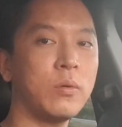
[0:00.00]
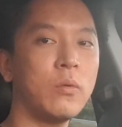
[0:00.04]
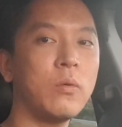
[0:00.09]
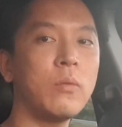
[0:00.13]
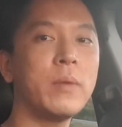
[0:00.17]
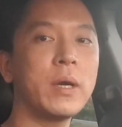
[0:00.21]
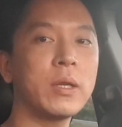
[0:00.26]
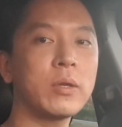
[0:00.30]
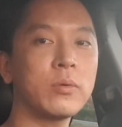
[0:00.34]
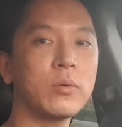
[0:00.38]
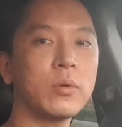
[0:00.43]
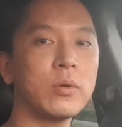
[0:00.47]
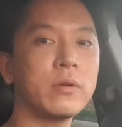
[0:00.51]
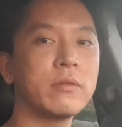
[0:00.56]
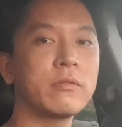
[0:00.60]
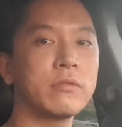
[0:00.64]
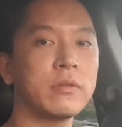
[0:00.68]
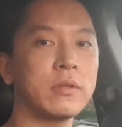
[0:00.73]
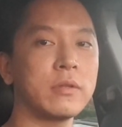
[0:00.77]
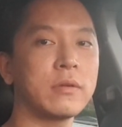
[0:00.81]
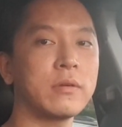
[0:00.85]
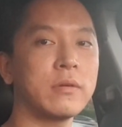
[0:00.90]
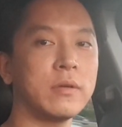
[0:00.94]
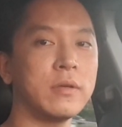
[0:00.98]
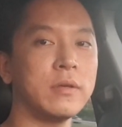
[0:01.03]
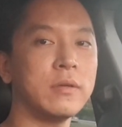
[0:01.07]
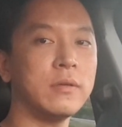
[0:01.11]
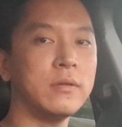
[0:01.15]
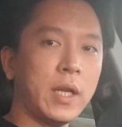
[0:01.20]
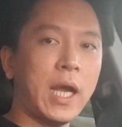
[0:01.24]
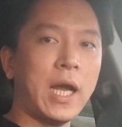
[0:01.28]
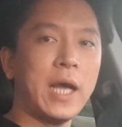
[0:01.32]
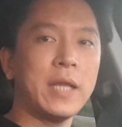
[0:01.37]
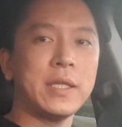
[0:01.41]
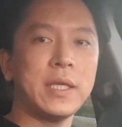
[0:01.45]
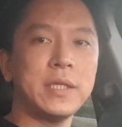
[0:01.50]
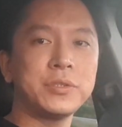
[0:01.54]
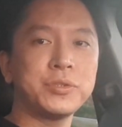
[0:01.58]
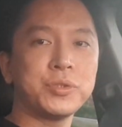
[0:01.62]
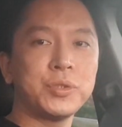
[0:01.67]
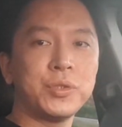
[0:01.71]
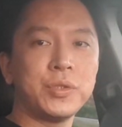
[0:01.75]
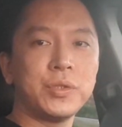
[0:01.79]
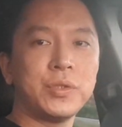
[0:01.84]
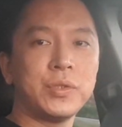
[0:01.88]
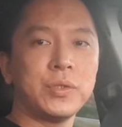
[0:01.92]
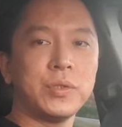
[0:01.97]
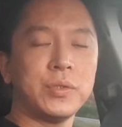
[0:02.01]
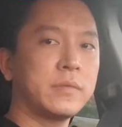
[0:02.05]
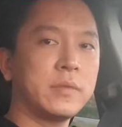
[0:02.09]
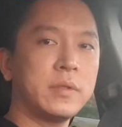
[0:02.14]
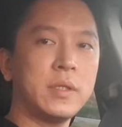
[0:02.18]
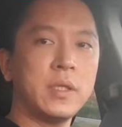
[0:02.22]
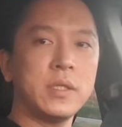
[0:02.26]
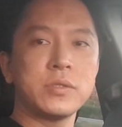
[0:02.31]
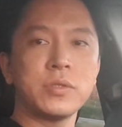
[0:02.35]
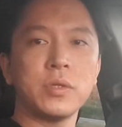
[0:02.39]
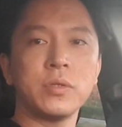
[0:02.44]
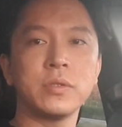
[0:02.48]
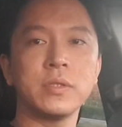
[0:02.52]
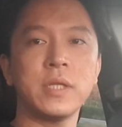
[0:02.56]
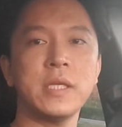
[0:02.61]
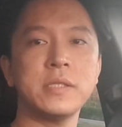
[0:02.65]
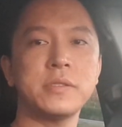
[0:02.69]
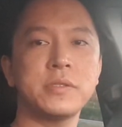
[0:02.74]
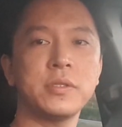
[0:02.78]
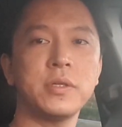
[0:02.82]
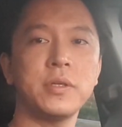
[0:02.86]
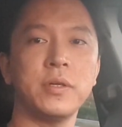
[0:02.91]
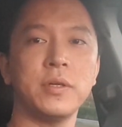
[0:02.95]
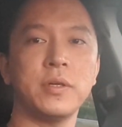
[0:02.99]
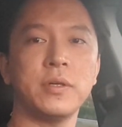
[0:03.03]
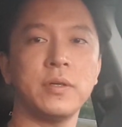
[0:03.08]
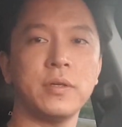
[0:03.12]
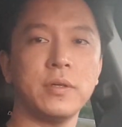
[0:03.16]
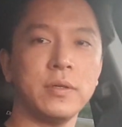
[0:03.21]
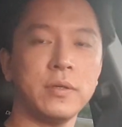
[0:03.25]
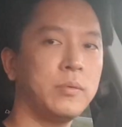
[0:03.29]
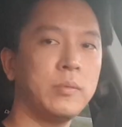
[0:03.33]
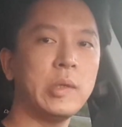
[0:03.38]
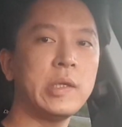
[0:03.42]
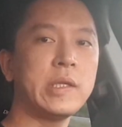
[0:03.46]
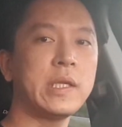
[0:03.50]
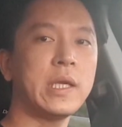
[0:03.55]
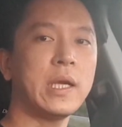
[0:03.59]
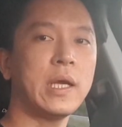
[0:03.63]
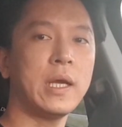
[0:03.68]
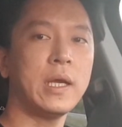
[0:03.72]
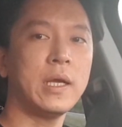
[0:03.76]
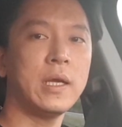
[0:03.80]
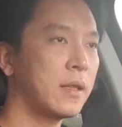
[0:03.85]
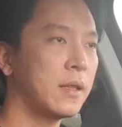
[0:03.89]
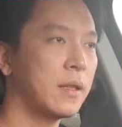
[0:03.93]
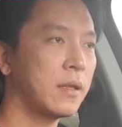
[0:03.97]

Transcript: 5만원 올릴 수 있는 거예요 안 하죠 근데 저는 했어요 왜냐